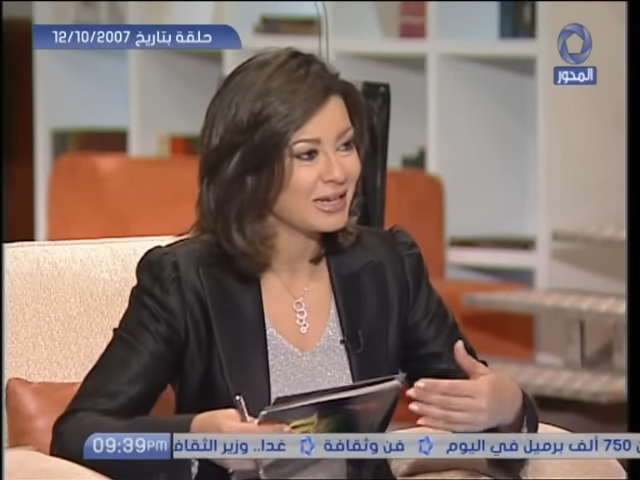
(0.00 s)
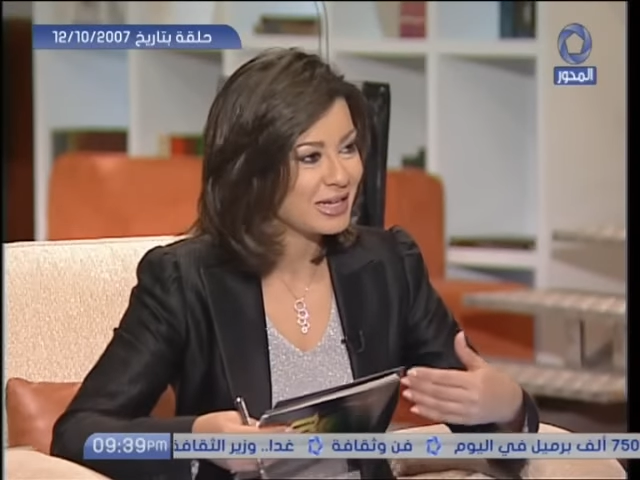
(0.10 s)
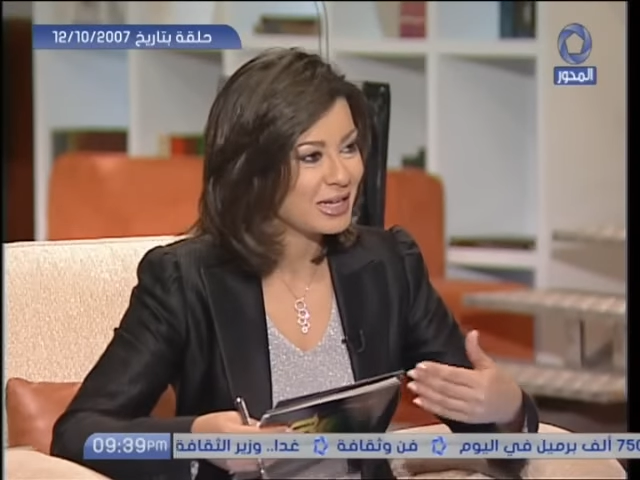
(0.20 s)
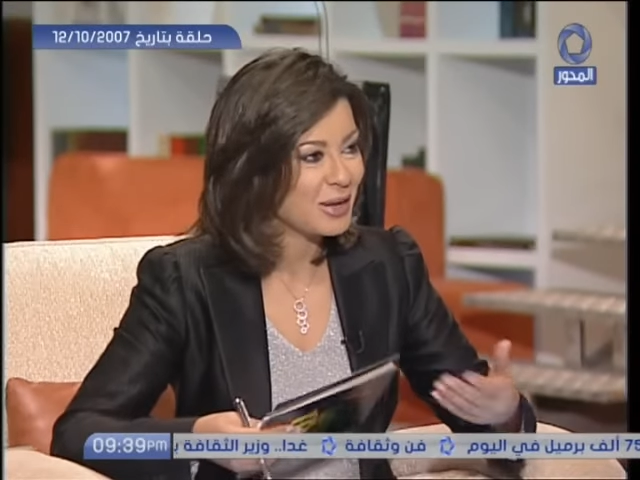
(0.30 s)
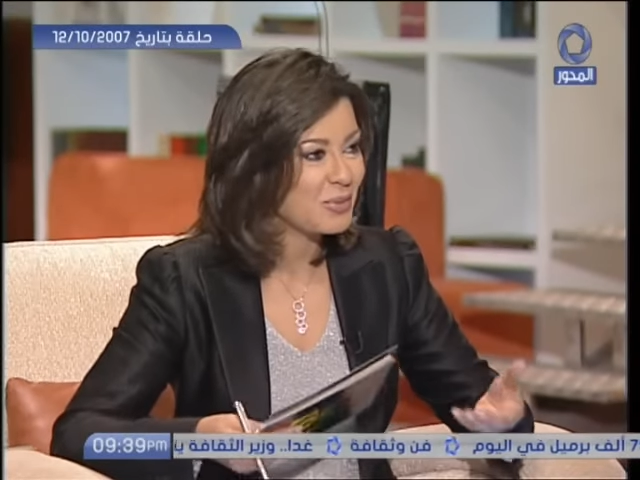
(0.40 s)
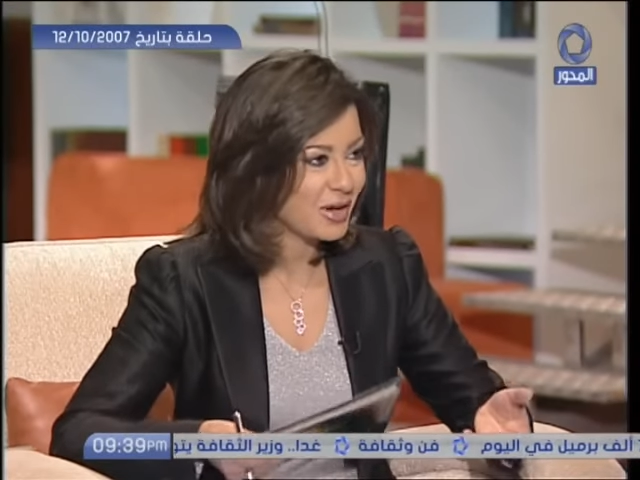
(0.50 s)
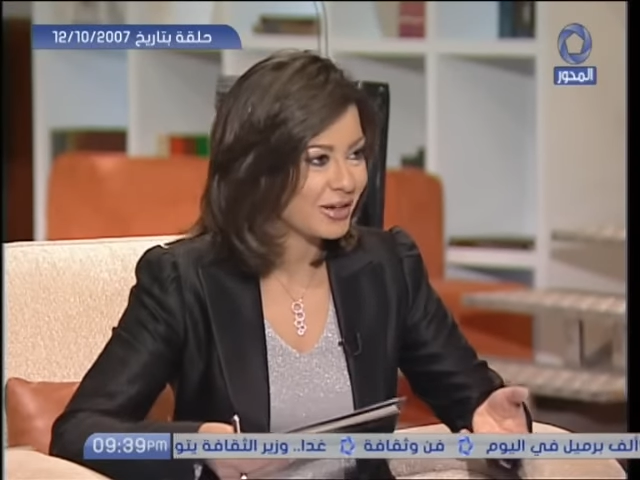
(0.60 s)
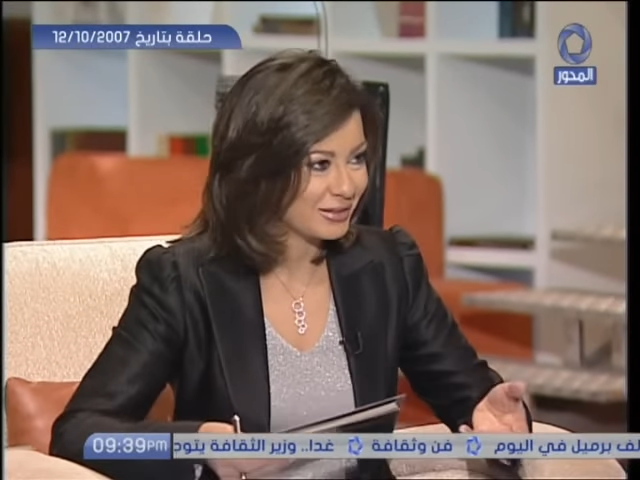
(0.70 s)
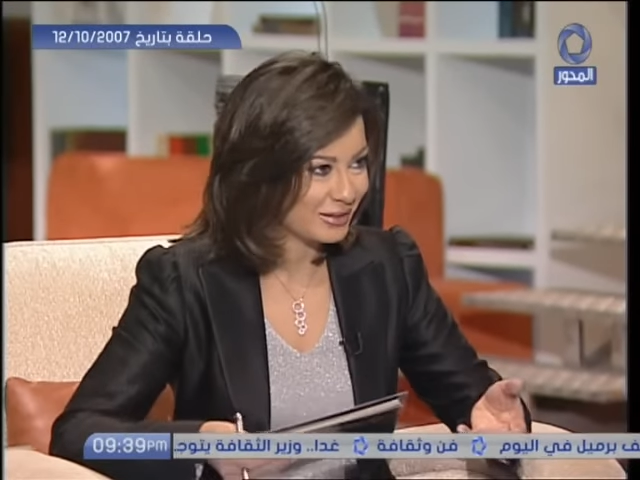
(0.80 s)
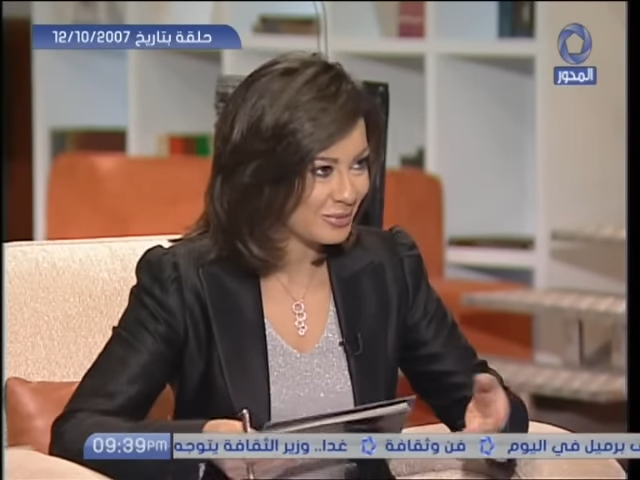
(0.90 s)
الايجابي
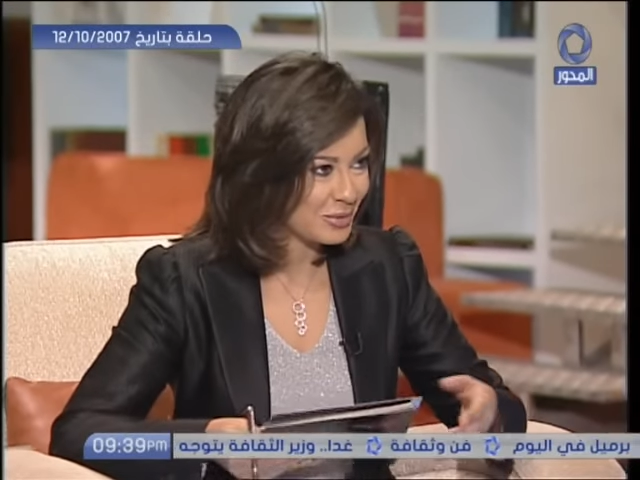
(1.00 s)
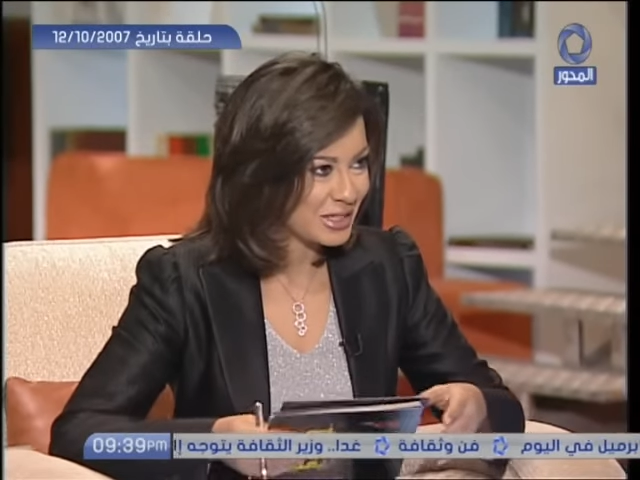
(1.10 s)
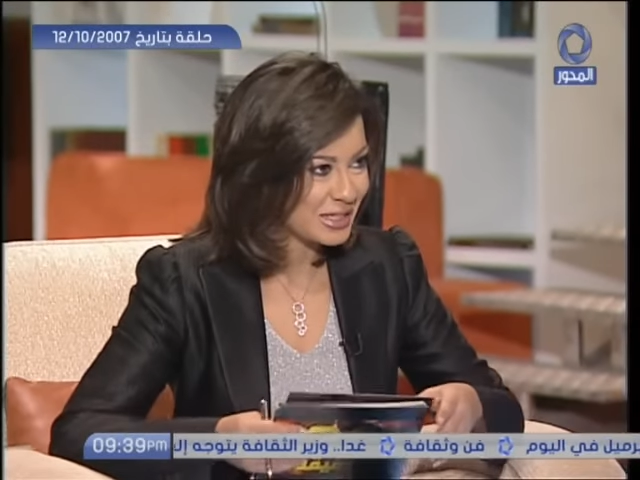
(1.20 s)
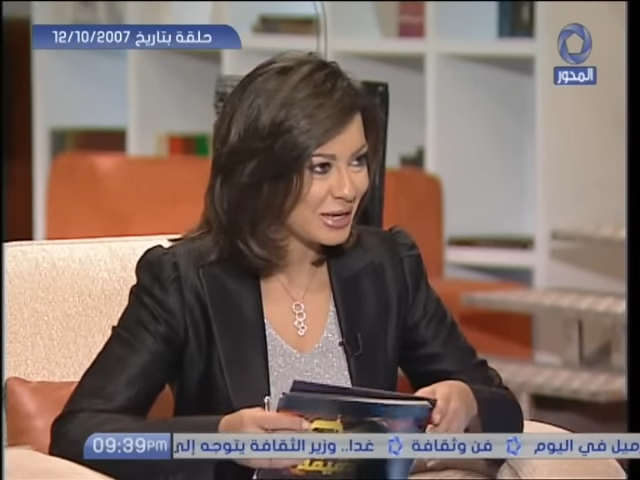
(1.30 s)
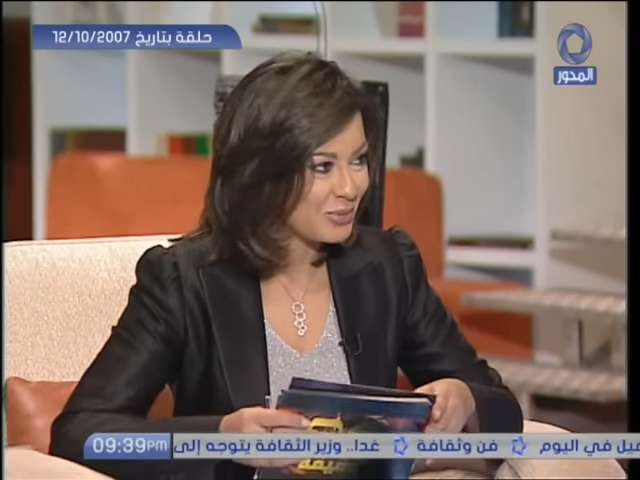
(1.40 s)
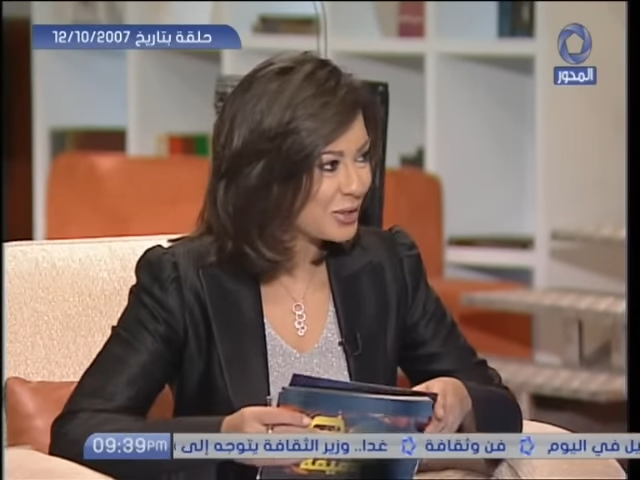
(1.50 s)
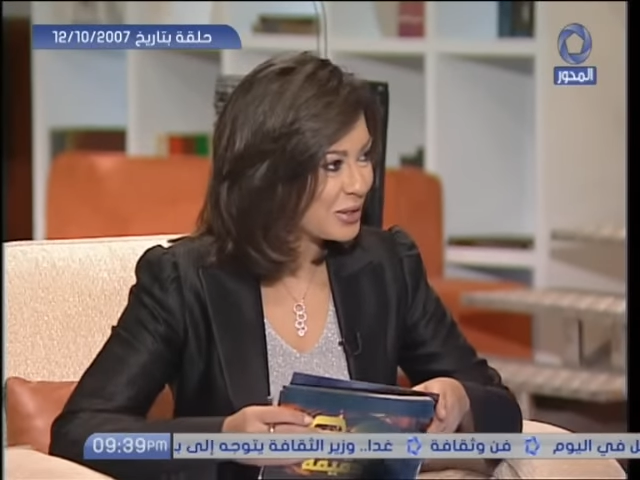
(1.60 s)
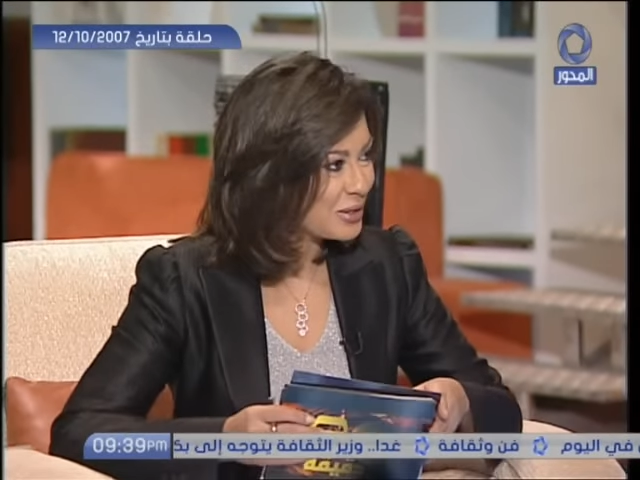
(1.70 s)
اكتر من لا الطيور على